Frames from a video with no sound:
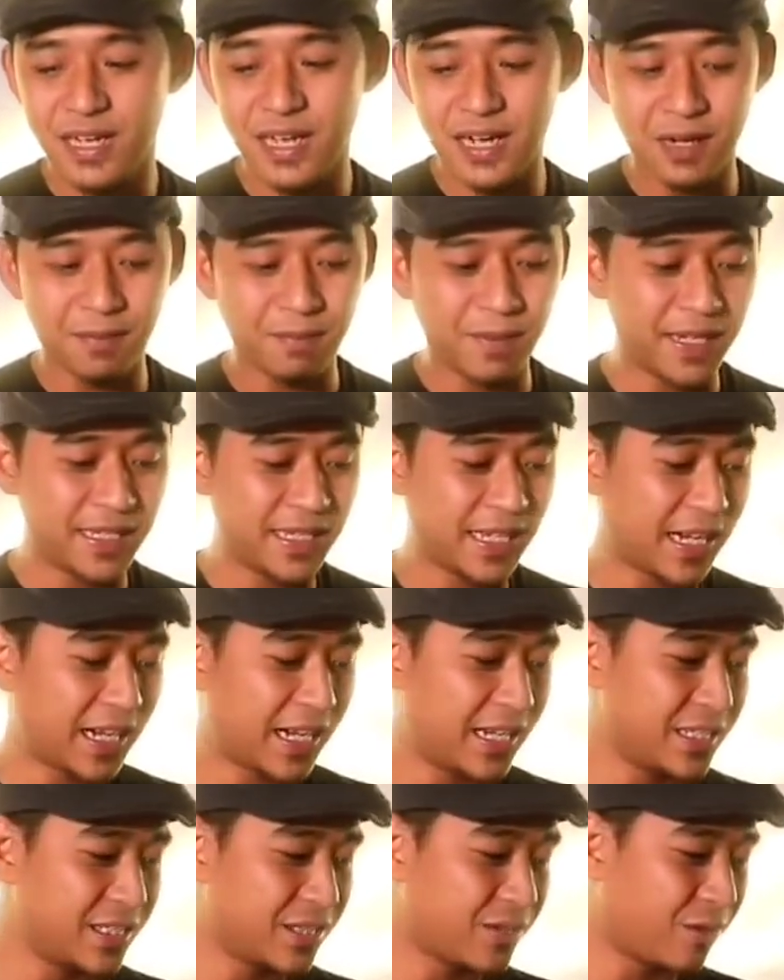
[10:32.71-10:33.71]
Nah,
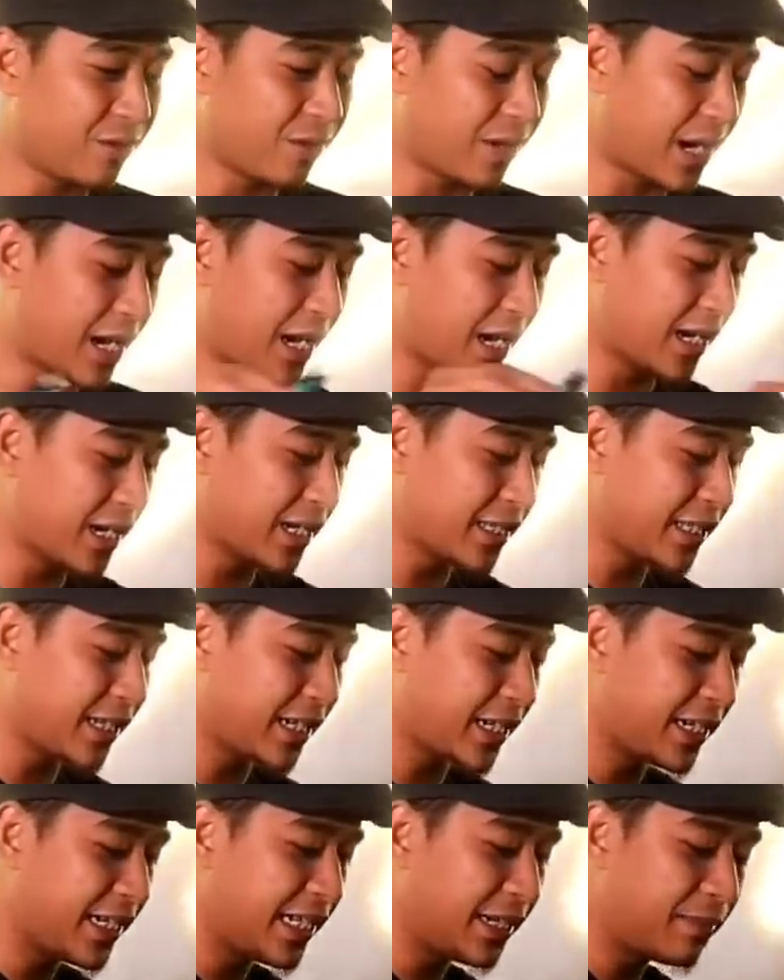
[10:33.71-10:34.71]
kebanyakan seseorang
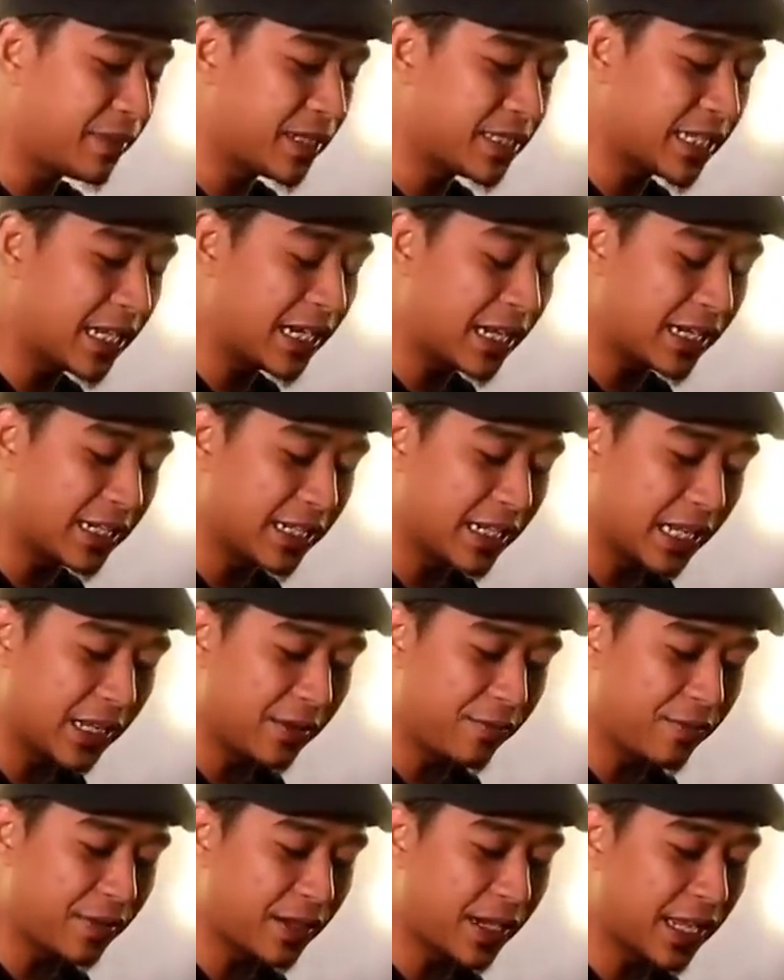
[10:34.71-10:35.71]
ketika dia berjalan di
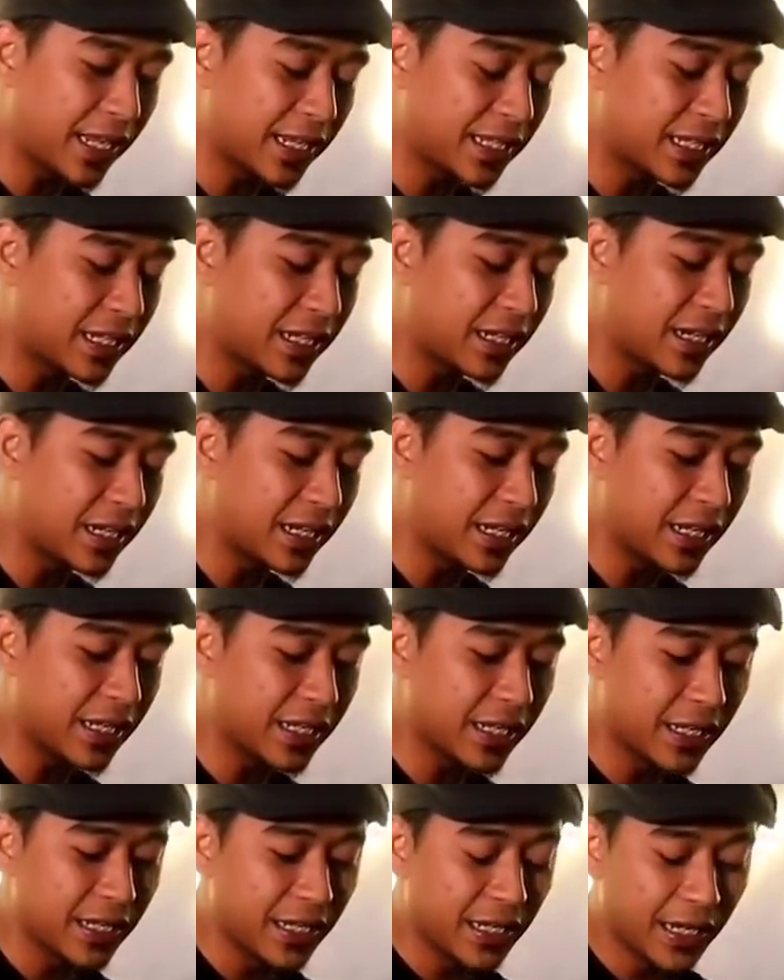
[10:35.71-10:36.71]
level
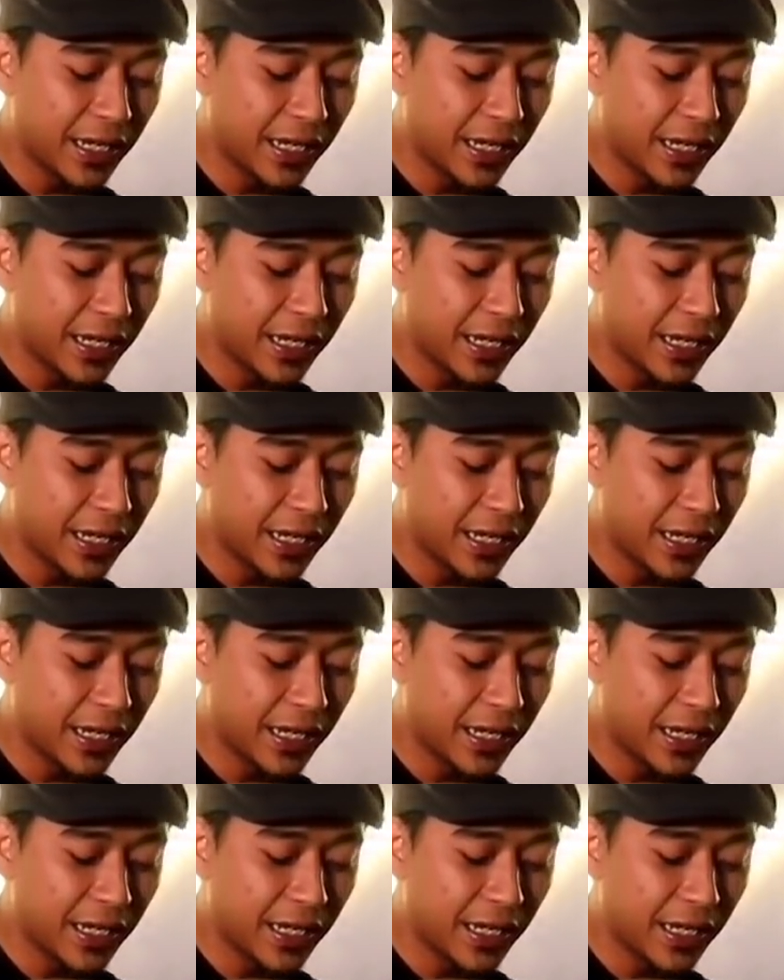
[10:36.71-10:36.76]
eterik,